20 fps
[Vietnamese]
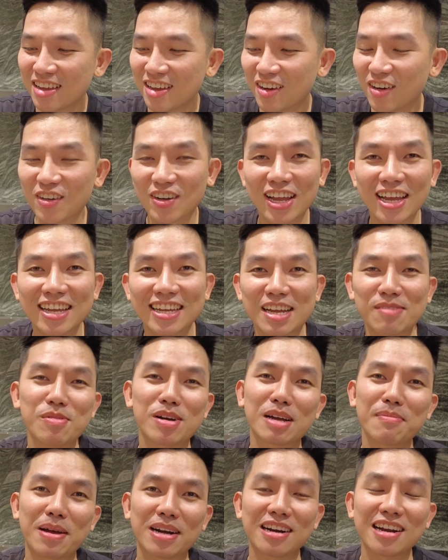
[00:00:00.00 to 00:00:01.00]
Ok, cảm
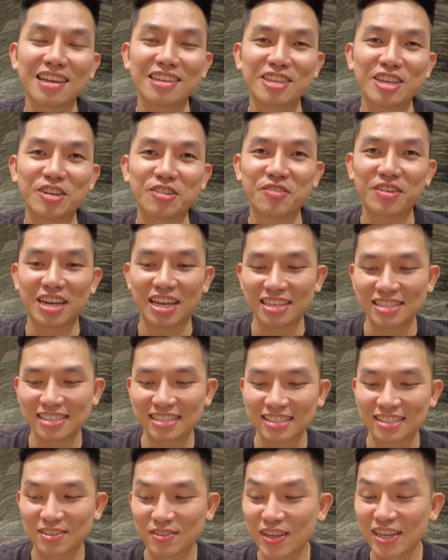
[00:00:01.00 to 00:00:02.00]
ơn các bạn rất là nhiều vì đã
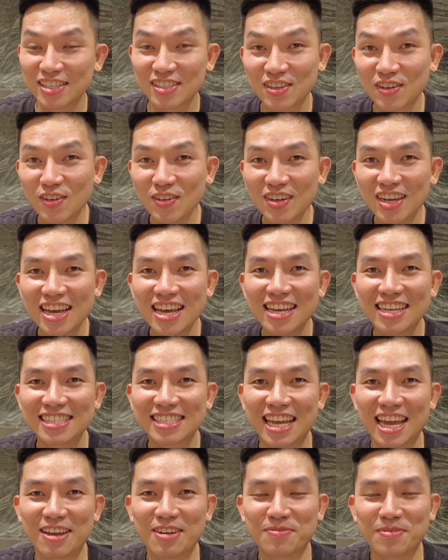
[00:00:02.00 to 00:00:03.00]
xuyên suốt
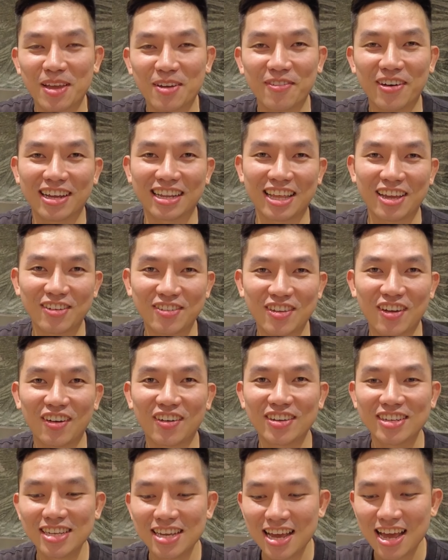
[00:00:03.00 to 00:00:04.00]
xem và theo
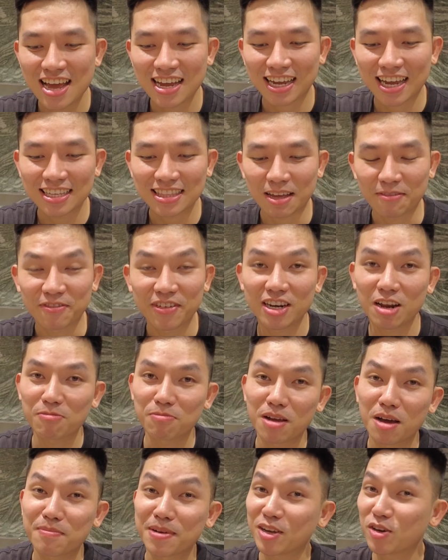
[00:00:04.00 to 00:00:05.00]
dõi cái tập vlog
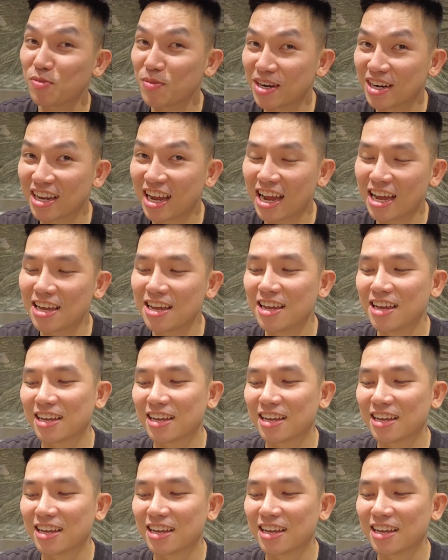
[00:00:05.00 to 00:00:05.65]
hôm nay của mình ha.